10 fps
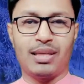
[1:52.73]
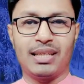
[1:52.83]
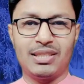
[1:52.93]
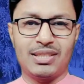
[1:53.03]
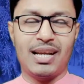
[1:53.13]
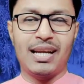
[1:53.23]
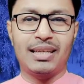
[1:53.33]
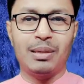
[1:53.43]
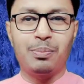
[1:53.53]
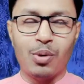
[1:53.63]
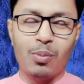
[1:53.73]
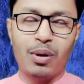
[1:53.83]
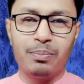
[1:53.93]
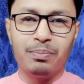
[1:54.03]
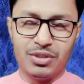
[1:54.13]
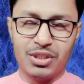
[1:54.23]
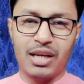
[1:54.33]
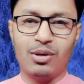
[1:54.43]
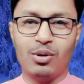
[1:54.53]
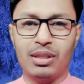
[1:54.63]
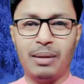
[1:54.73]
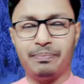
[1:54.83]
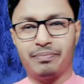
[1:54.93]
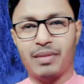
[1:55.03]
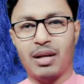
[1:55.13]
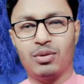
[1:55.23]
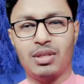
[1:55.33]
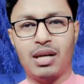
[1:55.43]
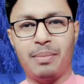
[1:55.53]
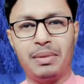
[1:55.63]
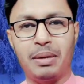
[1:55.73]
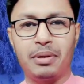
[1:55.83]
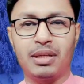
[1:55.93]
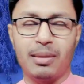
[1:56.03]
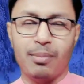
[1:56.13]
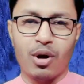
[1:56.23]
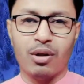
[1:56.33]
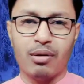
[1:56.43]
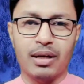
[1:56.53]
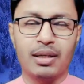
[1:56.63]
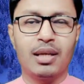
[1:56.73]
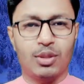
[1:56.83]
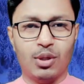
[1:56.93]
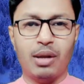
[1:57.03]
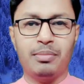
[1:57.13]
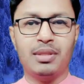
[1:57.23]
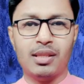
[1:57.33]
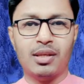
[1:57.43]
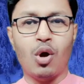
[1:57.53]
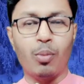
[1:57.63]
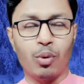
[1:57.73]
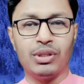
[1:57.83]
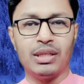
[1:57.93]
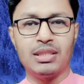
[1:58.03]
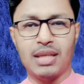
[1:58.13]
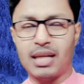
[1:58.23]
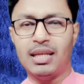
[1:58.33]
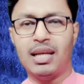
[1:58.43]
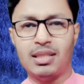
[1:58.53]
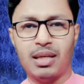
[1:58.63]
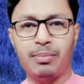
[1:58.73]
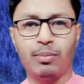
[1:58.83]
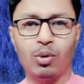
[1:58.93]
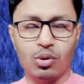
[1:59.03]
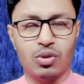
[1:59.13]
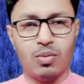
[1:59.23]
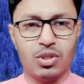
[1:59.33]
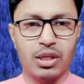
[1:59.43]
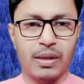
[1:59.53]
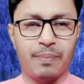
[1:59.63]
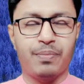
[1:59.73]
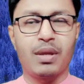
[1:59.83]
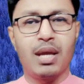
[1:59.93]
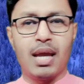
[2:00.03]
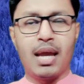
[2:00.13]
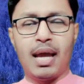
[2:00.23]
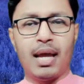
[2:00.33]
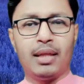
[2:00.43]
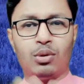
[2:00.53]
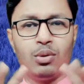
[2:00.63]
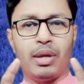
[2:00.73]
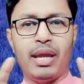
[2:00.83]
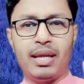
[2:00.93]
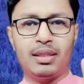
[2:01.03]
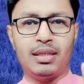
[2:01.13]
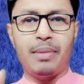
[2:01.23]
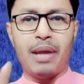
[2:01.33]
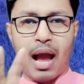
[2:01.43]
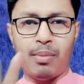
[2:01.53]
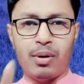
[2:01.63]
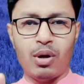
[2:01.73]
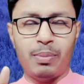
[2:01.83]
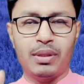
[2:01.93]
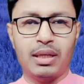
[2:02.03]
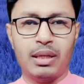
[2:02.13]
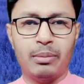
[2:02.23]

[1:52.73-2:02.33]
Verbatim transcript: থাকেন যে স্যার একটা প্রবলেম শেয়ার করতাম এখন স্যার আপনি আবার কি মনে করেন তখন আমি তাদেরকে অভয় দিই যে না ঠিক আছে আপনি বলুন সমস্যা নেই তো এই ক্ষেত্রে আমি আবারও আপনাদেরকে